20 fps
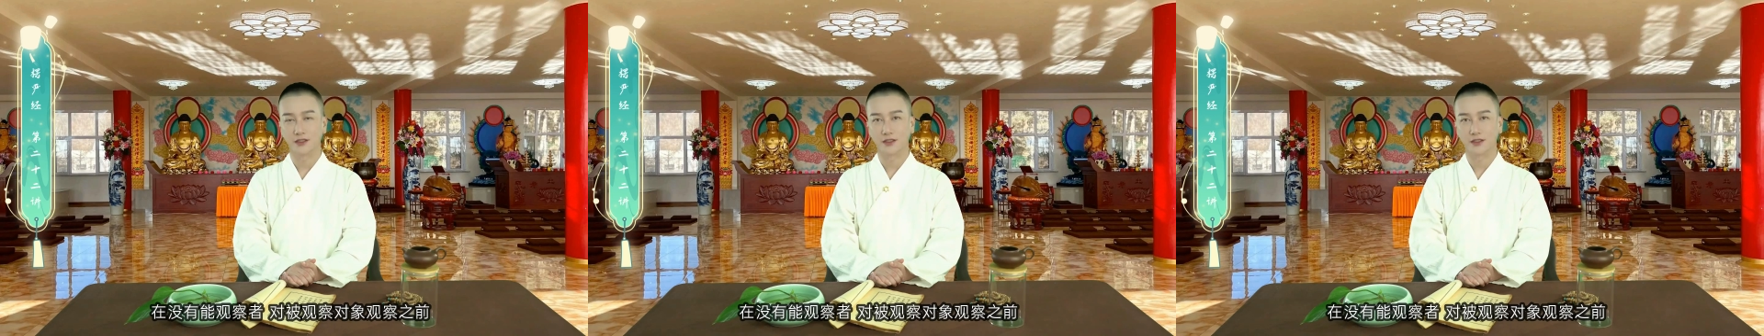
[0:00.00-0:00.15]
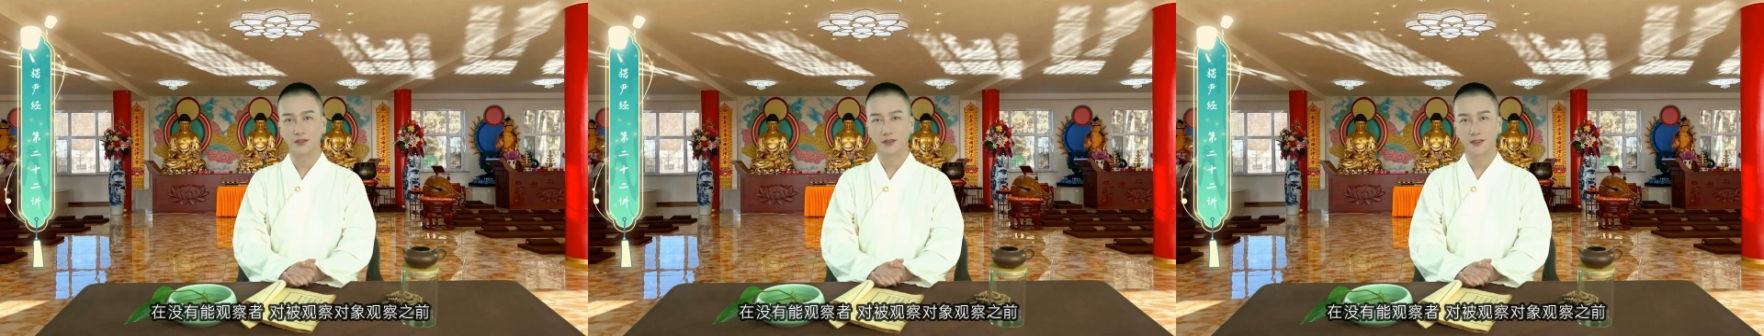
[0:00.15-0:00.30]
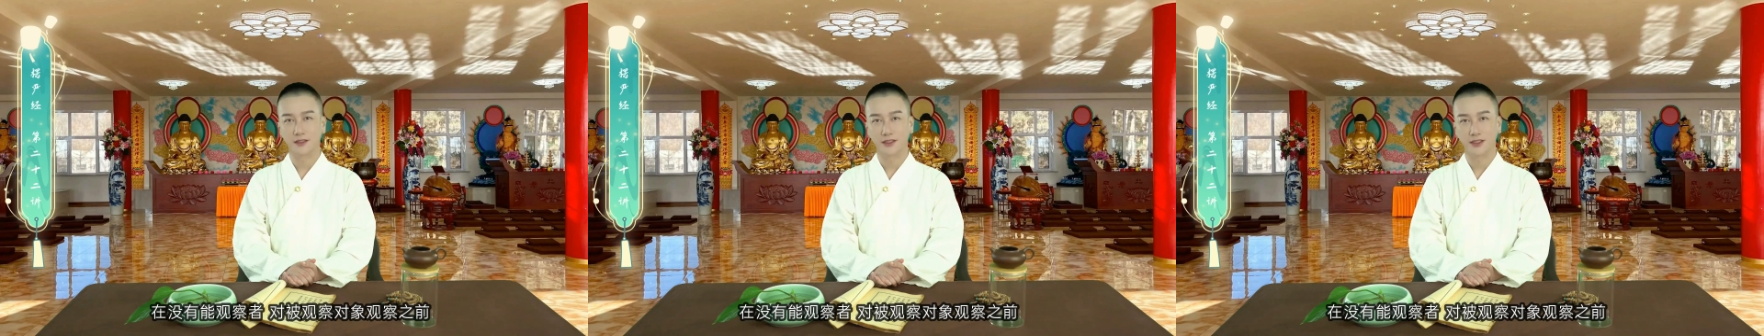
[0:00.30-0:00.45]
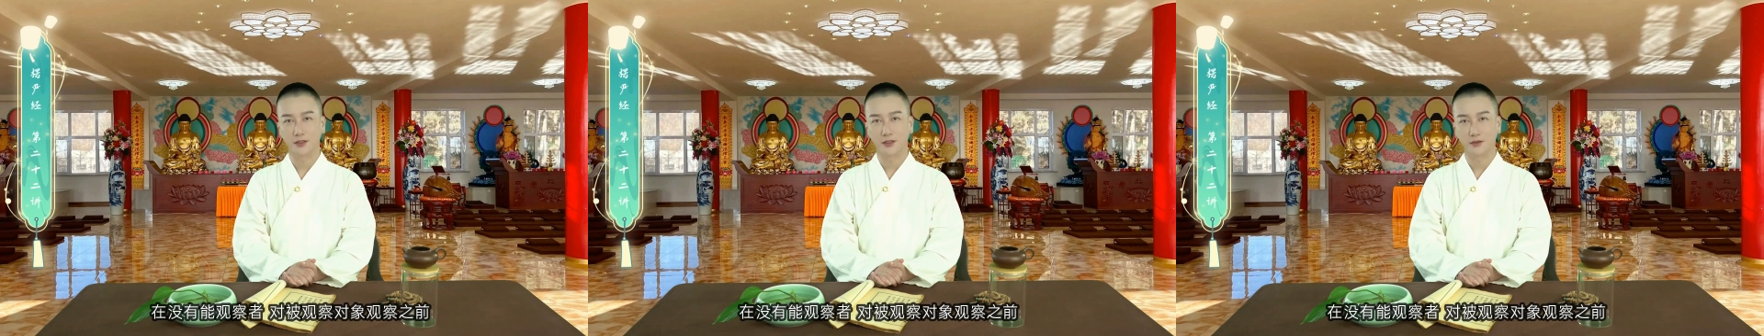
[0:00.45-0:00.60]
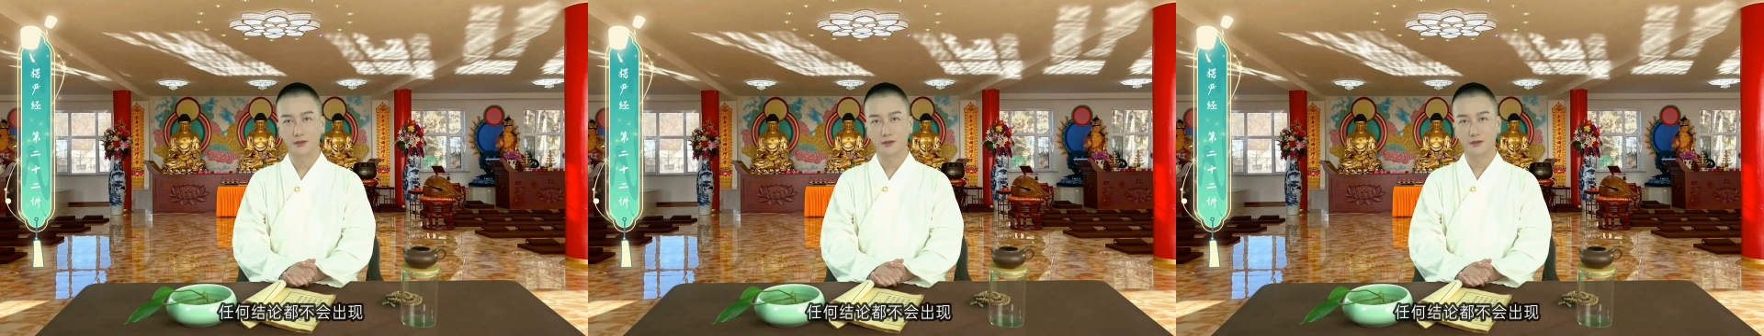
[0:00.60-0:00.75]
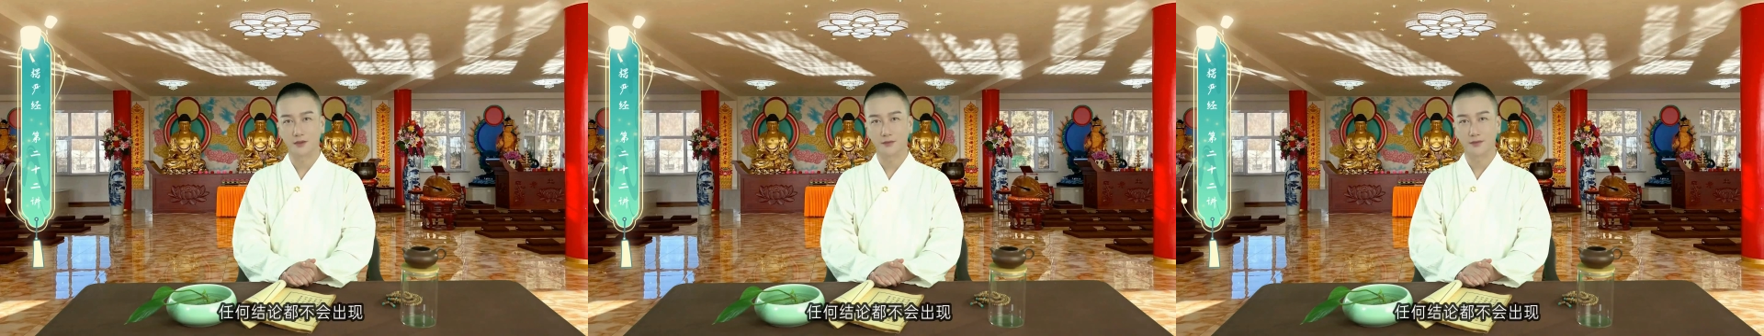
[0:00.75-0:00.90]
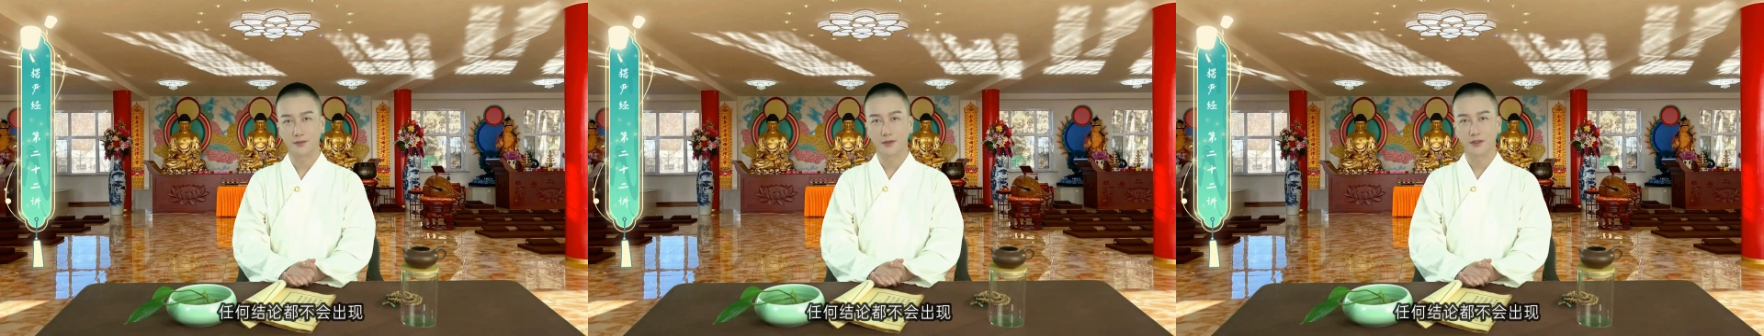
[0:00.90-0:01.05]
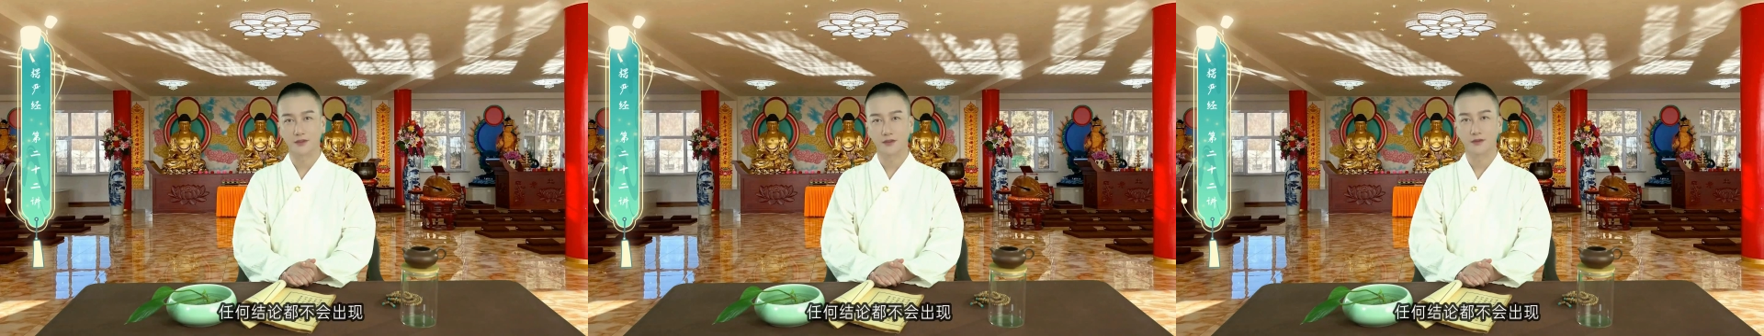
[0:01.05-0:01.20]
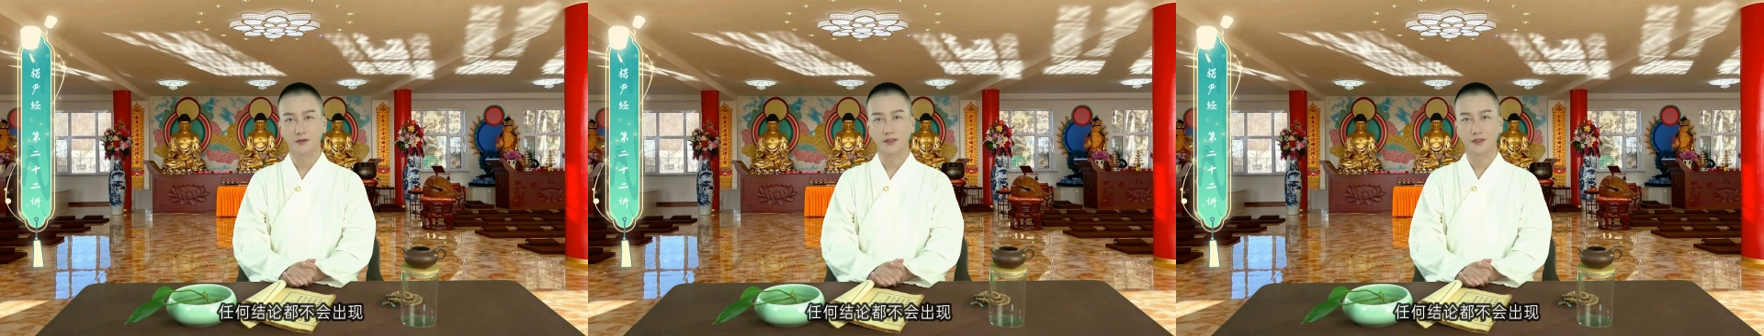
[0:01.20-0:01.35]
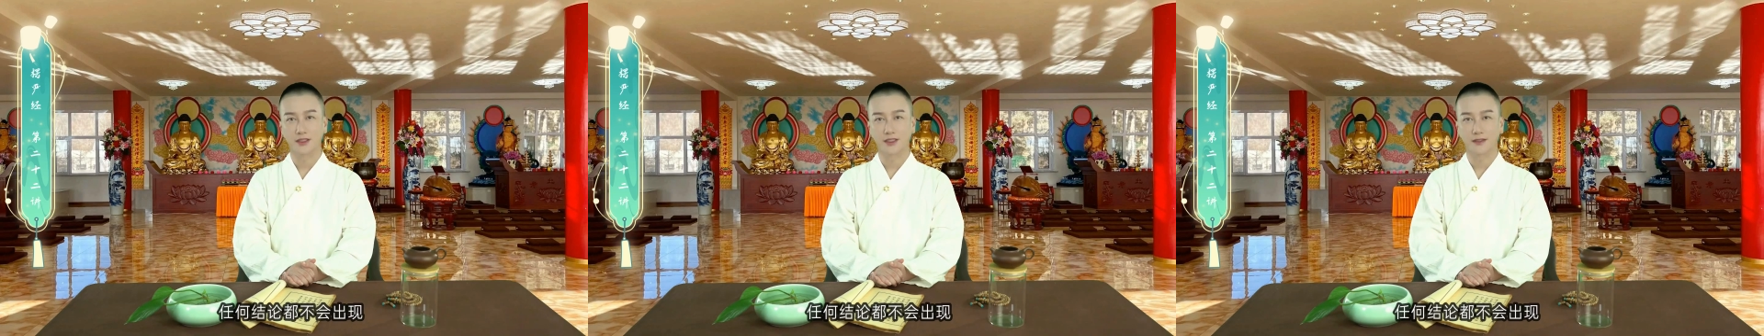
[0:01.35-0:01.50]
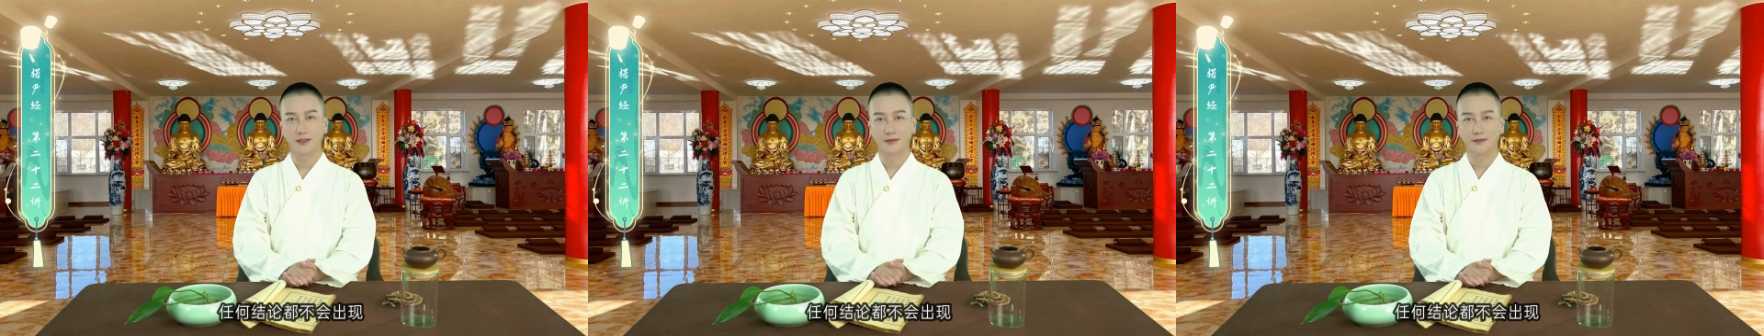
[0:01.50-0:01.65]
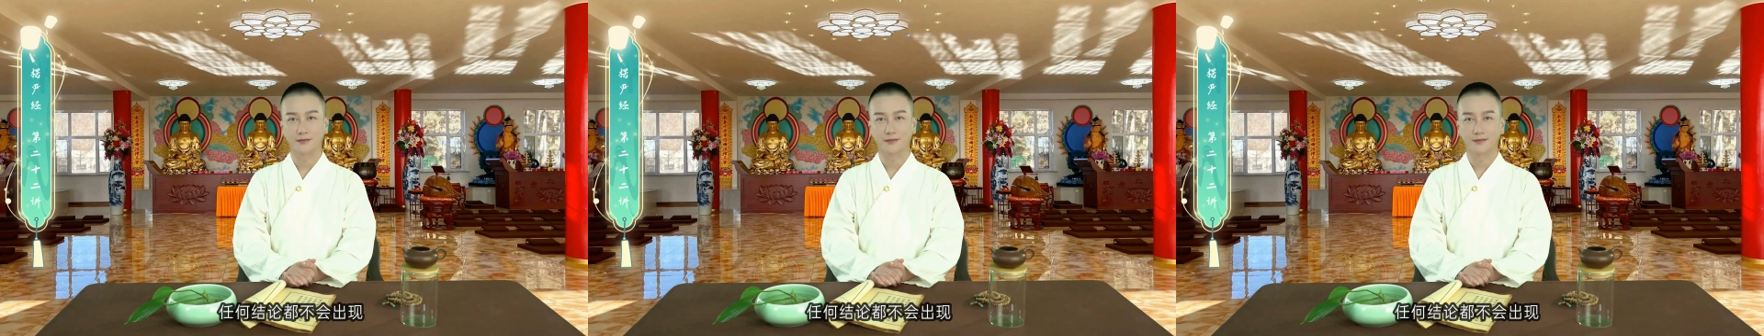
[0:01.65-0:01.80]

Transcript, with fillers: 任何结论都不会出现。